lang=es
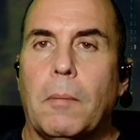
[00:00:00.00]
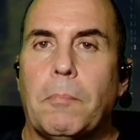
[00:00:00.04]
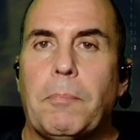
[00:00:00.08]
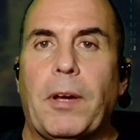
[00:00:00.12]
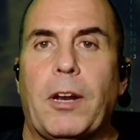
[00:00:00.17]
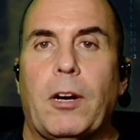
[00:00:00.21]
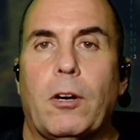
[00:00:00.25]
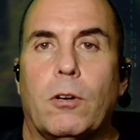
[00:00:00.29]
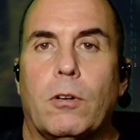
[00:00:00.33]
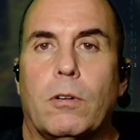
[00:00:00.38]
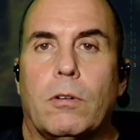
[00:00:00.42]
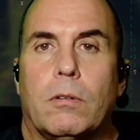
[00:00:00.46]

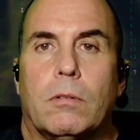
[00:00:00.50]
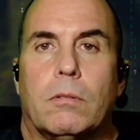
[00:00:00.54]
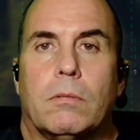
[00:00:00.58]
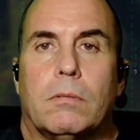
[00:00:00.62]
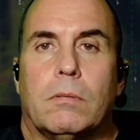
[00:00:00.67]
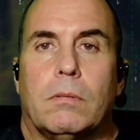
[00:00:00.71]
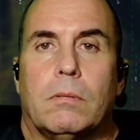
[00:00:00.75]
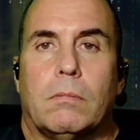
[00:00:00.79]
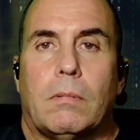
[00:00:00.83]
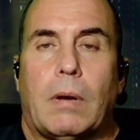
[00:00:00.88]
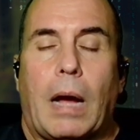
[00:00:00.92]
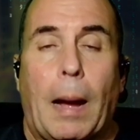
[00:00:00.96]
Pero
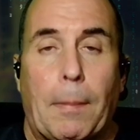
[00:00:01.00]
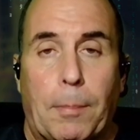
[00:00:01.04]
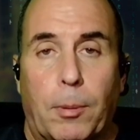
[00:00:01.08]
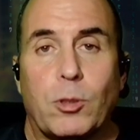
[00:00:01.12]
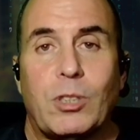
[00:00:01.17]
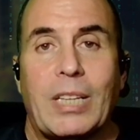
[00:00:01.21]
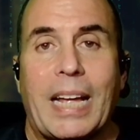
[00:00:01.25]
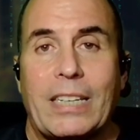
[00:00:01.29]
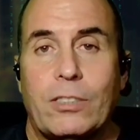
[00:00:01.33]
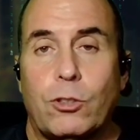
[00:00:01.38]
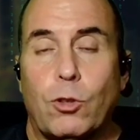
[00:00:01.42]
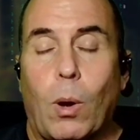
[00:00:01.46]

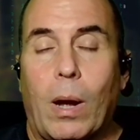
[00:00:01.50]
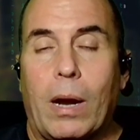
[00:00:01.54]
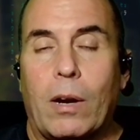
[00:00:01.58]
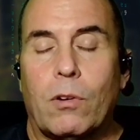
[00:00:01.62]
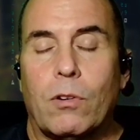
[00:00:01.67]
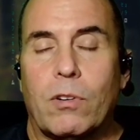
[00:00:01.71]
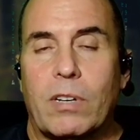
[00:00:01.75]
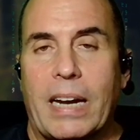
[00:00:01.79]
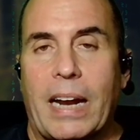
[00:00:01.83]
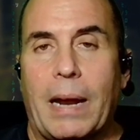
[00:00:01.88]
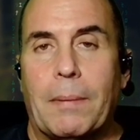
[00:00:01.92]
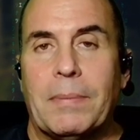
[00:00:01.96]
¿Aporta eso
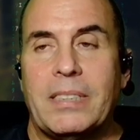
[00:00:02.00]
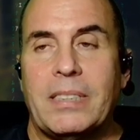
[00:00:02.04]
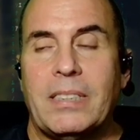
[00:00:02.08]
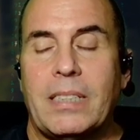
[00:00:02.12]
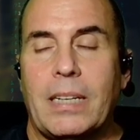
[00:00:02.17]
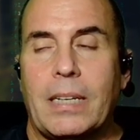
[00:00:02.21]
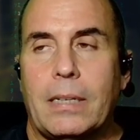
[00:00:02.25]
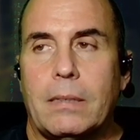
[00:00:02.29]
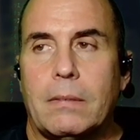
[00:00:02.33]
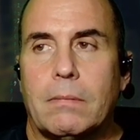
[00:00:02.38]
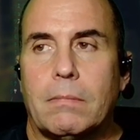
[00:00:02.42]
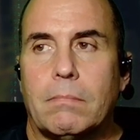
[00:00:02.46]
algo
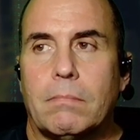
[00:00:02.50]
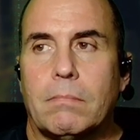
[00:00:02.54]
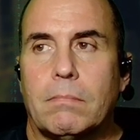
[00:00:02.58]
realmente?